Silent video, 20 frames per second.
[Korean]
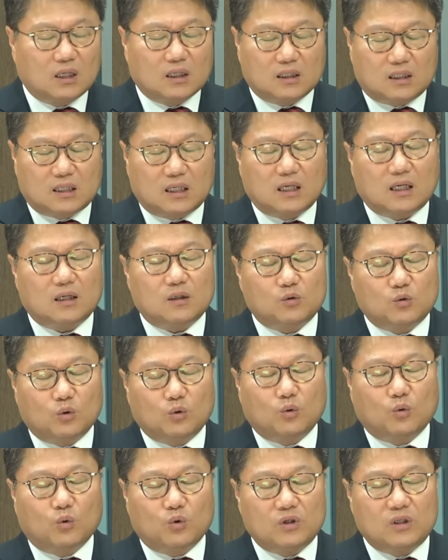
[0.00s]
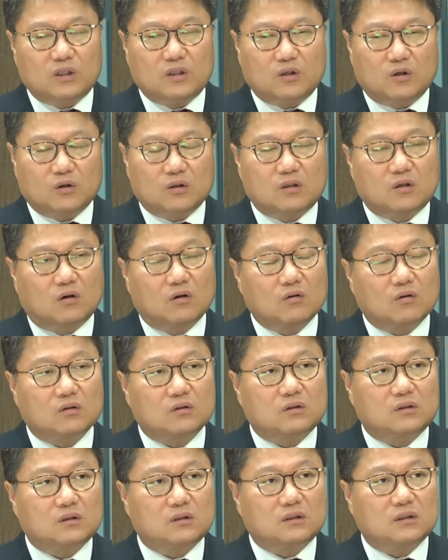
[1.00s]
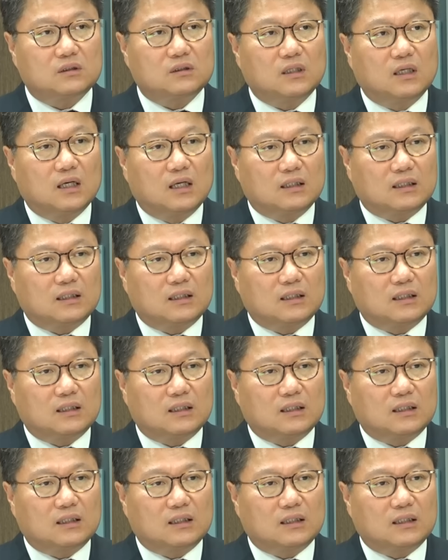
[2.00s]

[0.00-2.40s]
그래도 오히려 그런 것들은